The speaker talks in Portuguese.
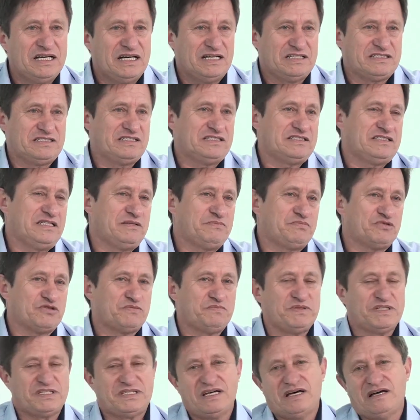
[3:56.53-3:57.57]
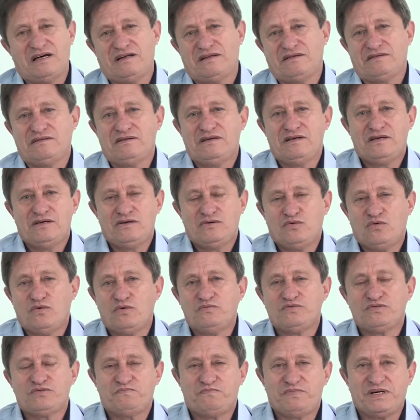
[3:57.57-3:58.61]
às vezes, de ir para o hospital,
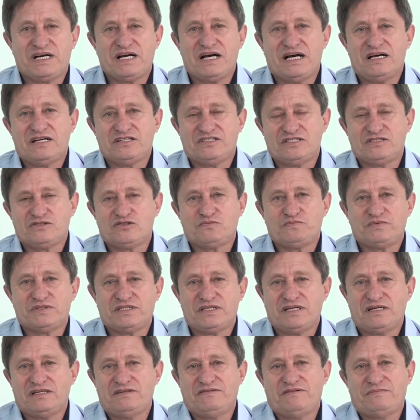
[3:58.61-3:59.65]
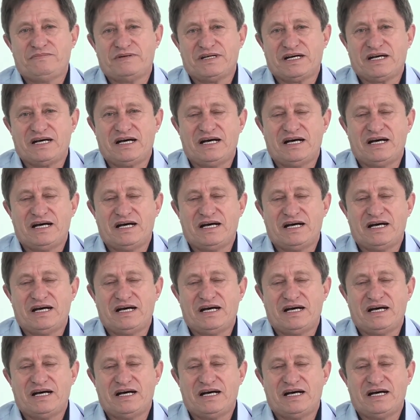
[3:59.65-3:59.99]
ou pegar a gente do hospital, levar para